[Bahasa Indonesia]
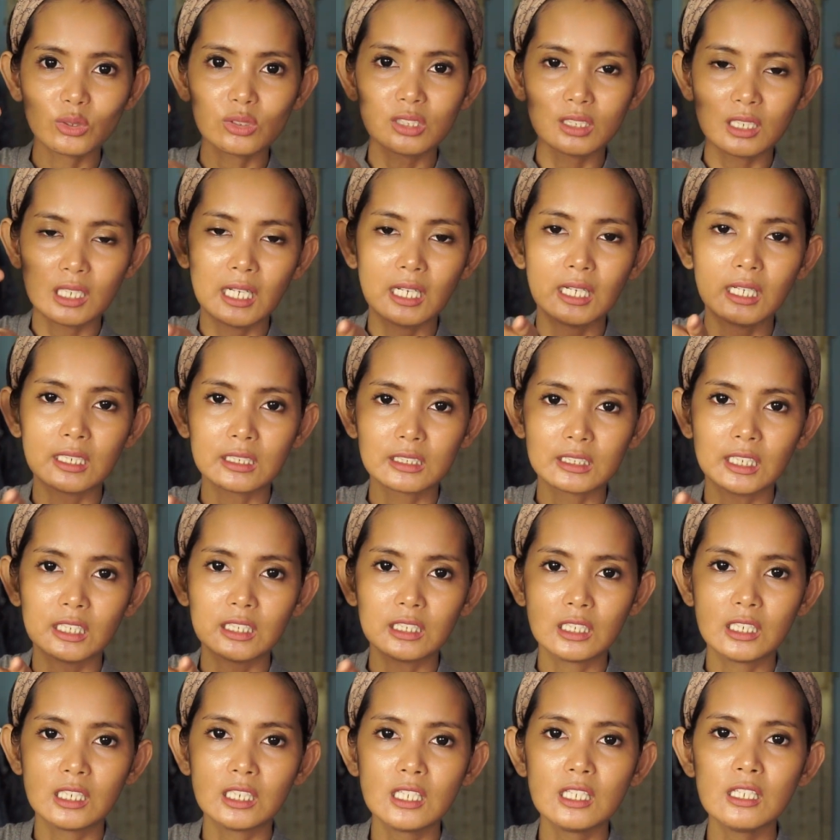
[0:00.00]
saat saat
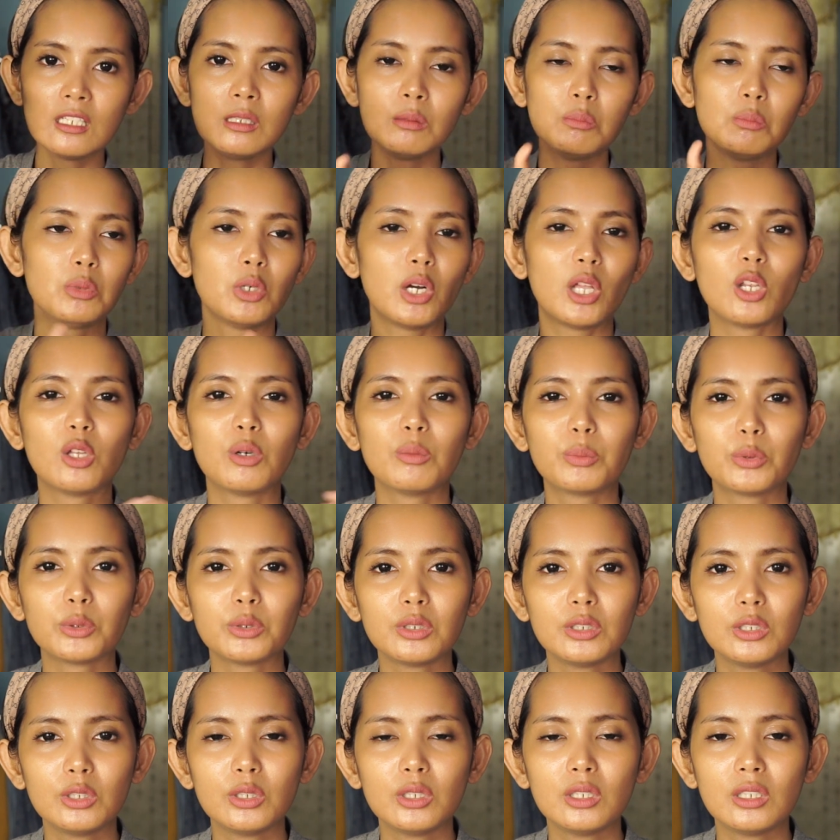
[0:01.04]
ini
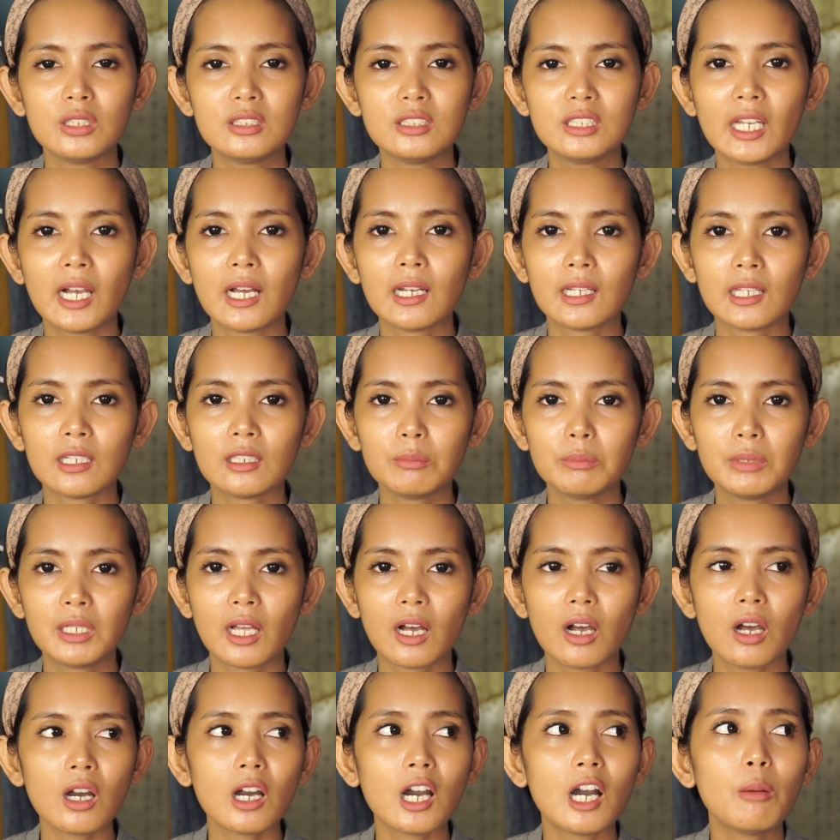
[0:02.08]
walaupun di jalan bilang ah,